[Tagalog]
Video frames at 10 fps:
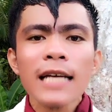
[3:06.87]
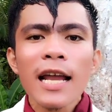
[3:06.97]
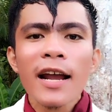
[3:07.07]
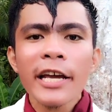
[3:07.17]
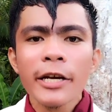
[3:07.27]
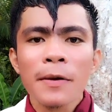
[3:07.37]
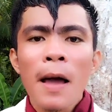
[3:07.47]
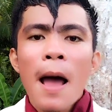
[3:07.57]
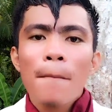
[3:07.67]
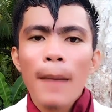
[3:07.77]
rin.
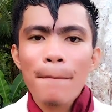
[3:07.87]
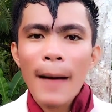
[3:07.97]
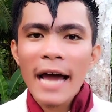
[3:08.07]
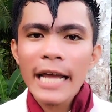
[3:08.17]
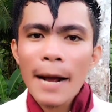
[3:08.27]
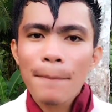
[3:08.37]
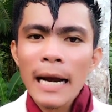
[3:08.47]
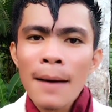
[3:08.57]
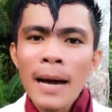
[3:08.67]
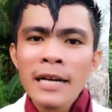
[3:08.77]
Papayag ba
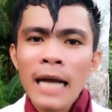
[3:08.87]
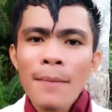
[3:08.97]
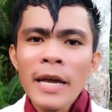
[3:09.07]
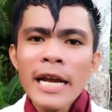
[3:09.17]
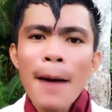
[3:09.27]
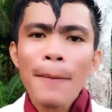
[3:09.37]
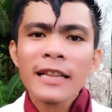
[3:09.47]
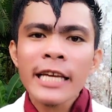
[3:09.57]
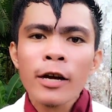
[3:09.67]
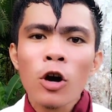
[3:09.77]
naman kami na
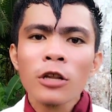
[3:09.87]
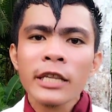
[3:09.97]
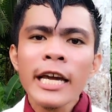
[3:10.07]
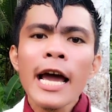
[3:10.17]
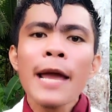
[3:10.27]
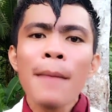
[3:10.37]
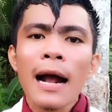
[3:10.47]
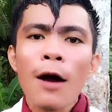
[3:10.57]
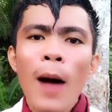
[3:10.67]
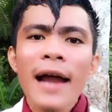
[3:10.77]
pati korte ay
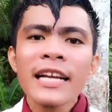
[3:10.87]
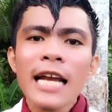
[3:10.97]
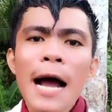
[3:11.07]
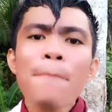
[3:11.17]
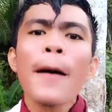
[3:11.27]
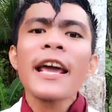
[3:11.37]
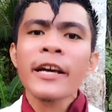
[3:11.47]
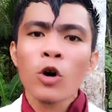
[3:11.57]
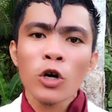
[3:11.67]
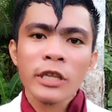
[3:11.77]
magawa nilang
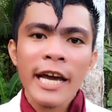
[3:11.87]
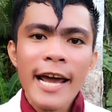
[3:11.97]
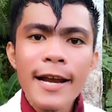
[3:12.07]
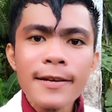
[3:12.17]
paikutin?